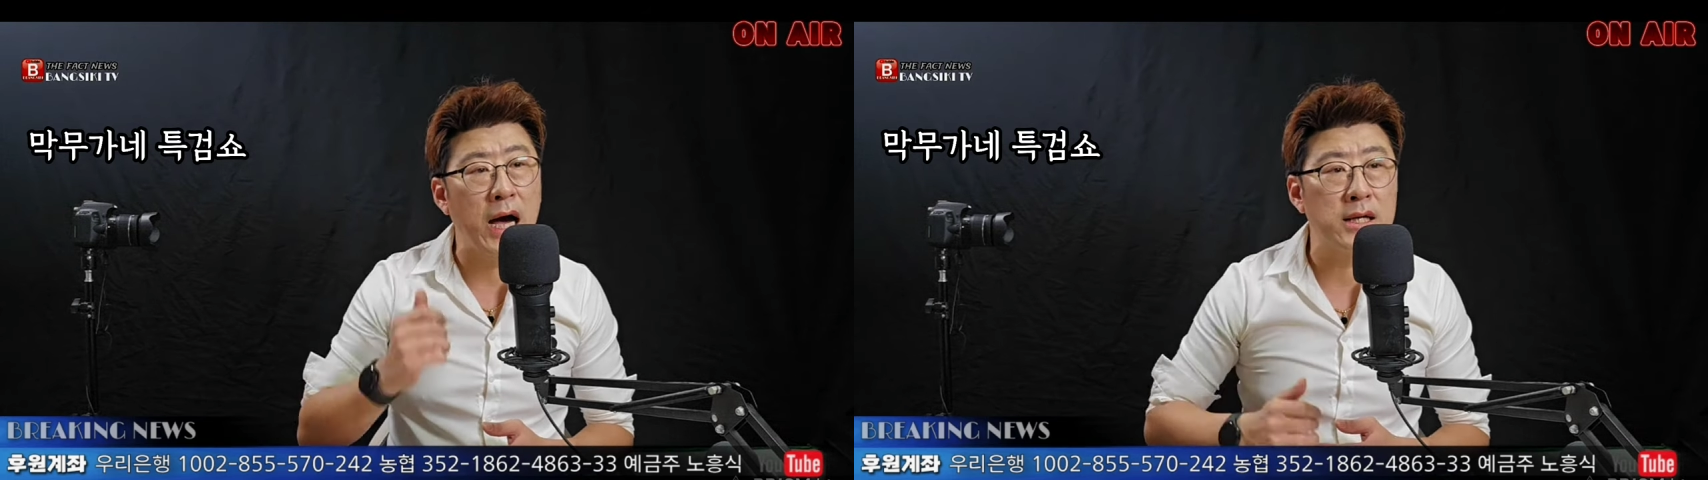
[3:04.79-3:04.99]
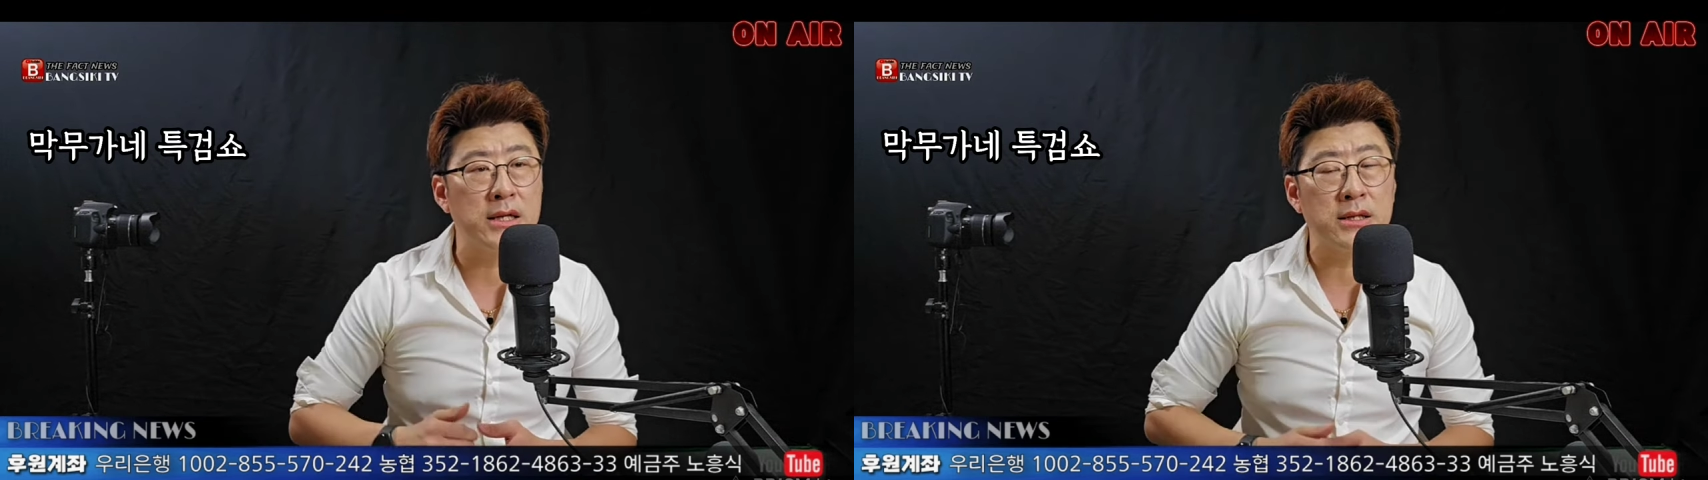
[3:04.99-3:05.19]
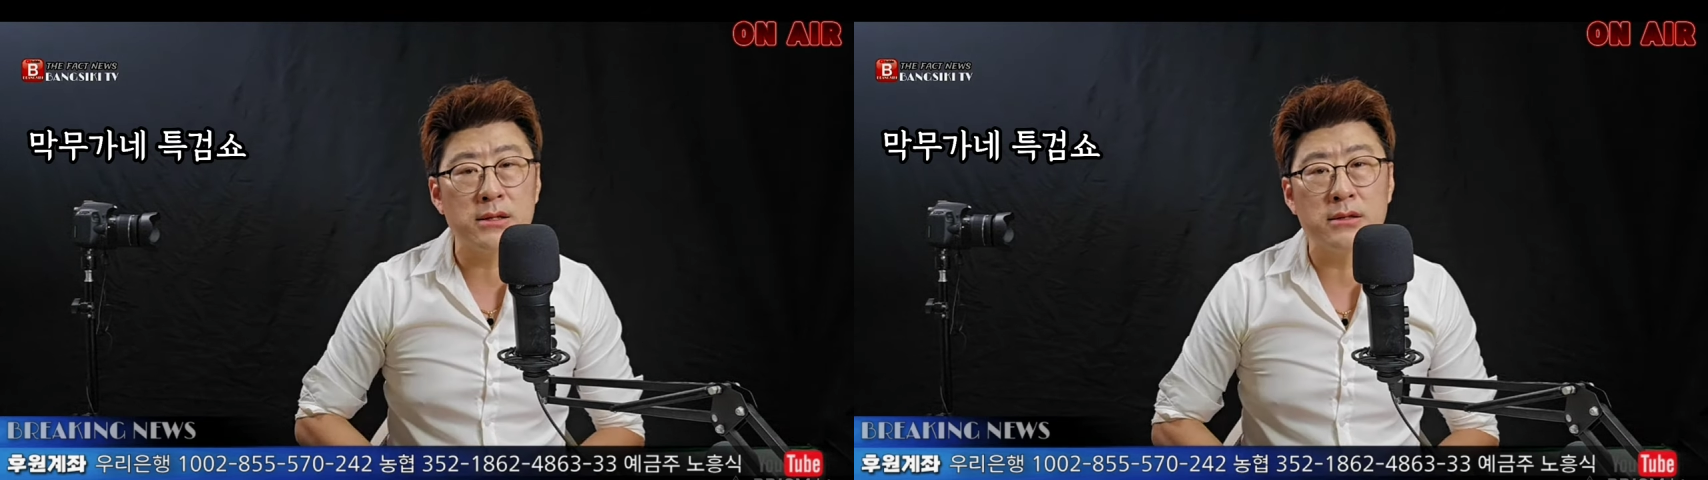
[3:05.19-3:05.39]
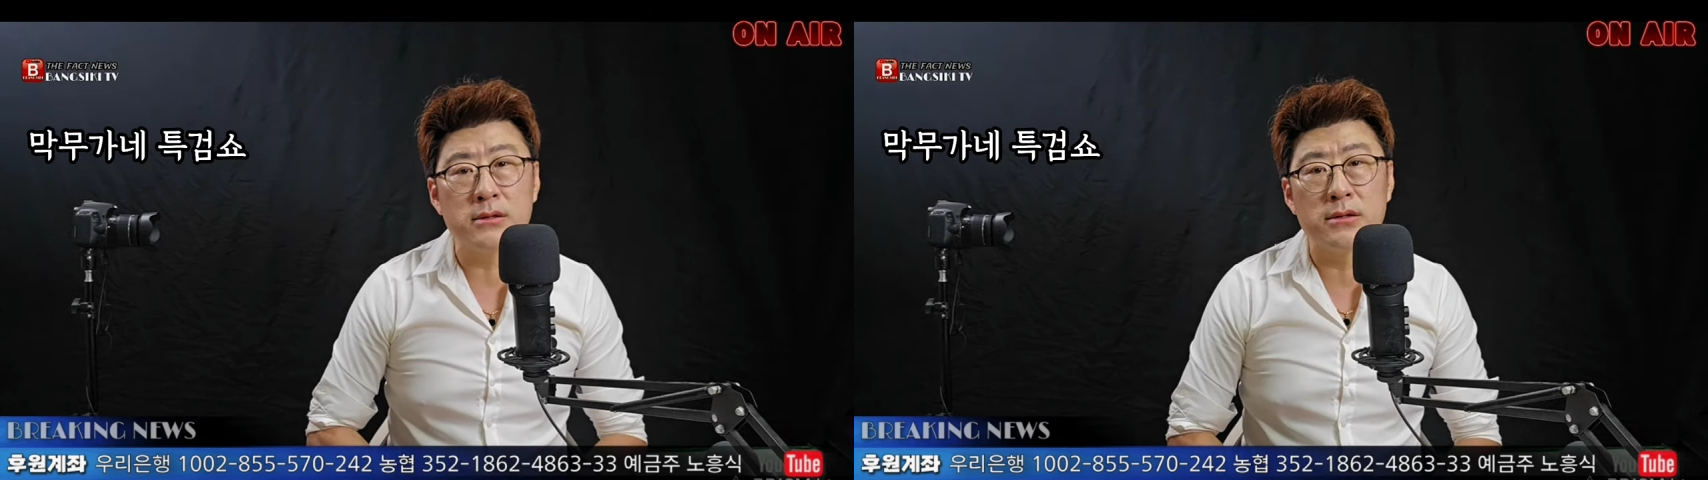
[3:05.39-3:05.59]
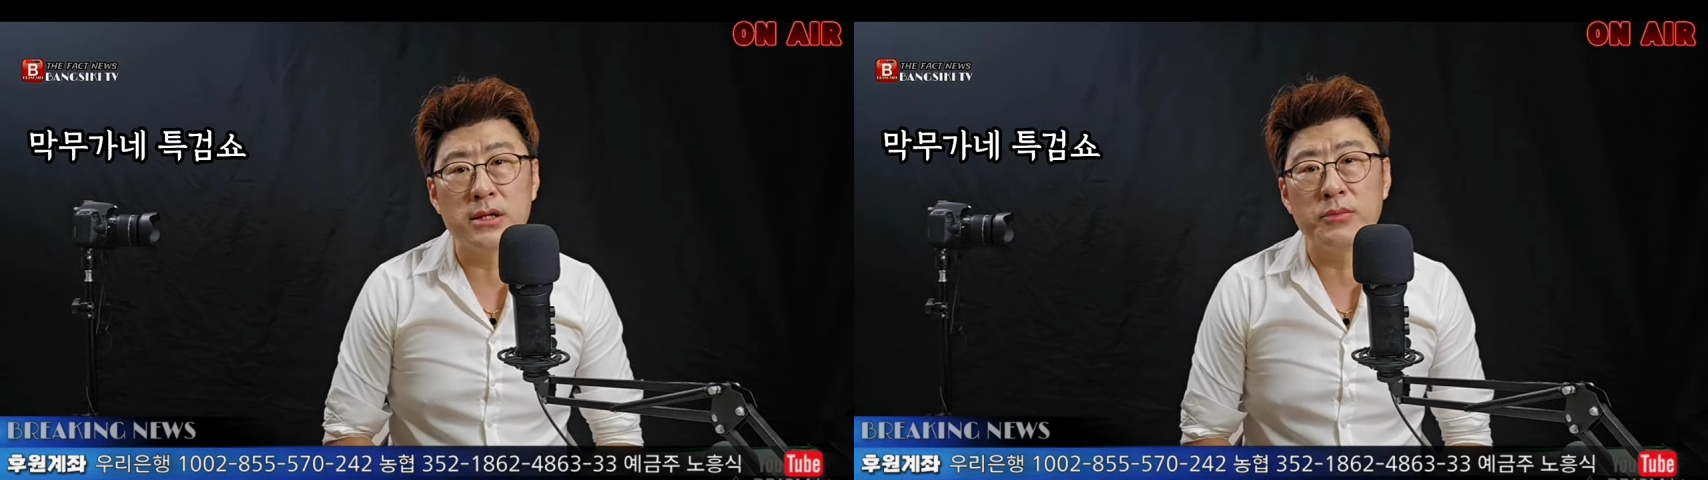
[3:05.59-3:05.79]

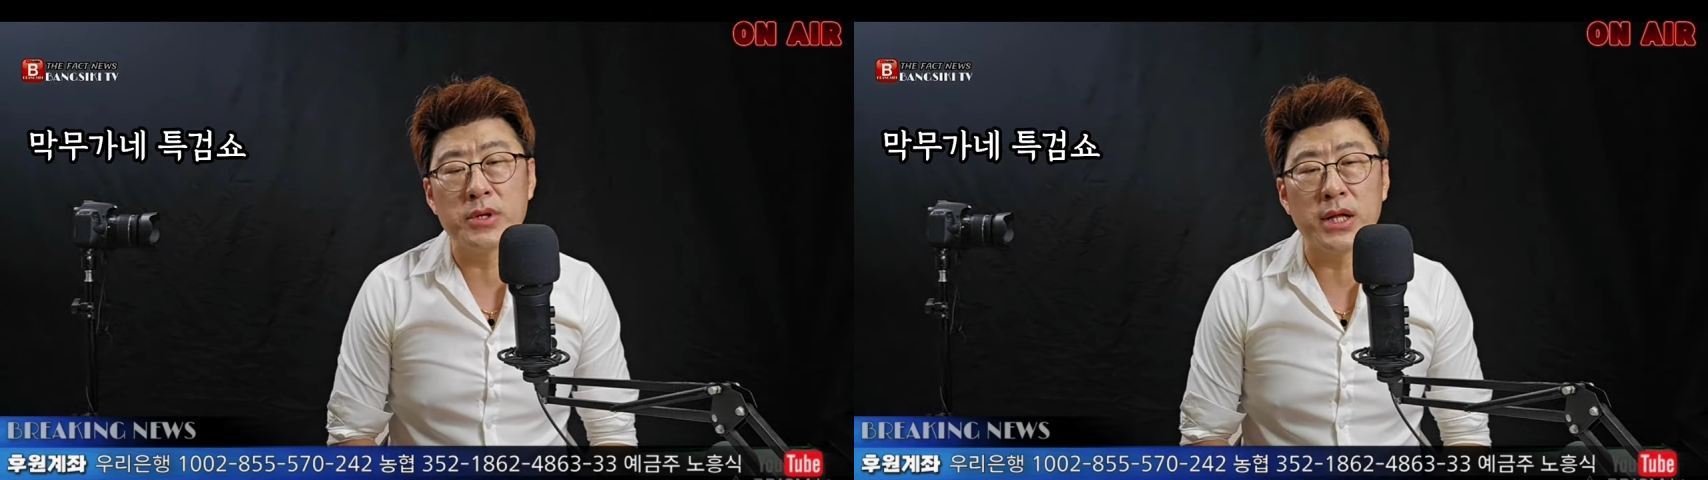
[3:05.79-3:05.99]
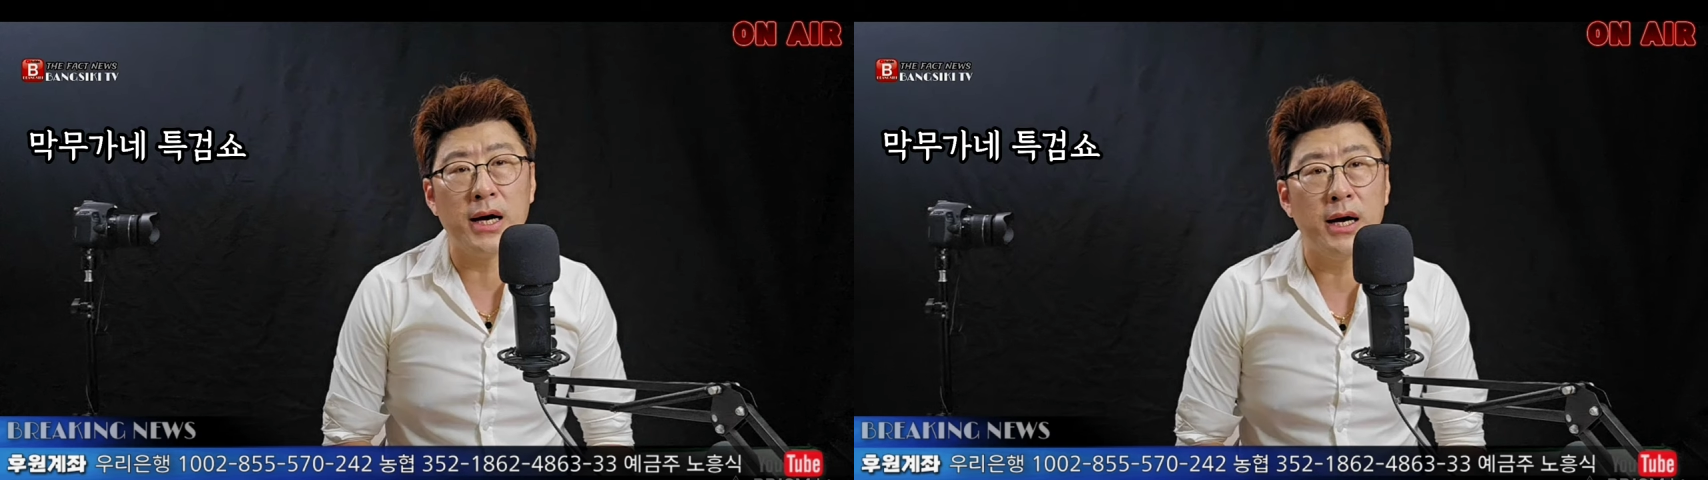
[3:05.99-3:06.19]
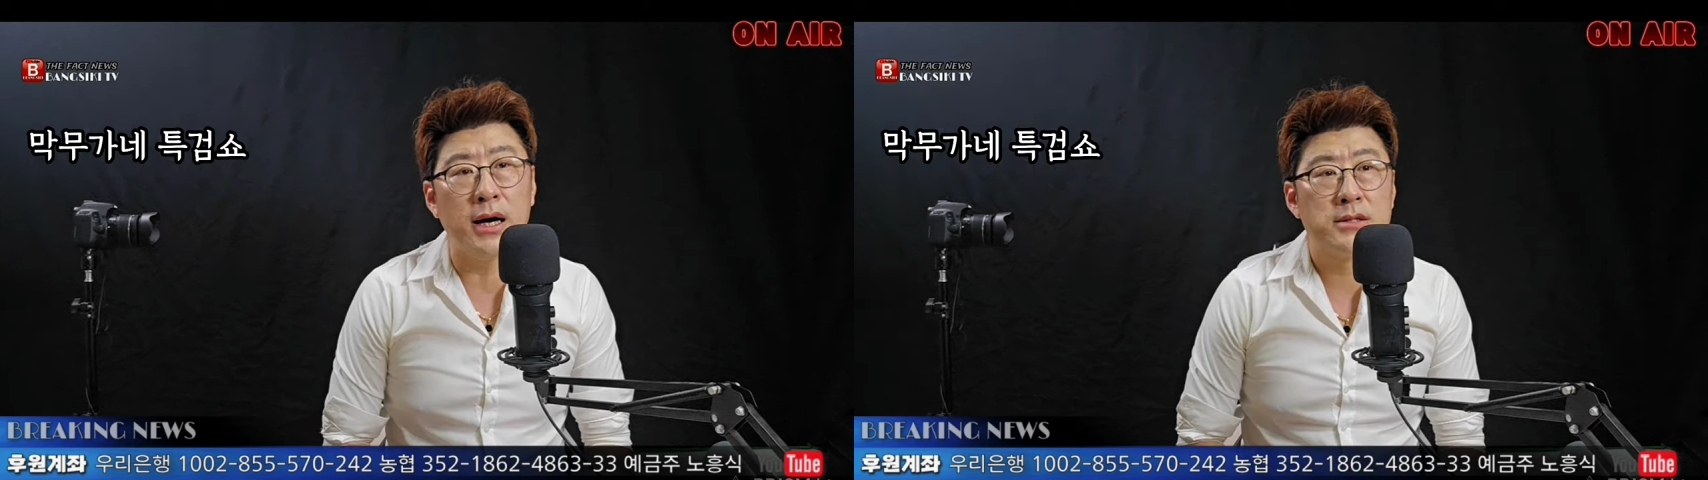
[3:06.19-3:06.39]
아는 일입니다.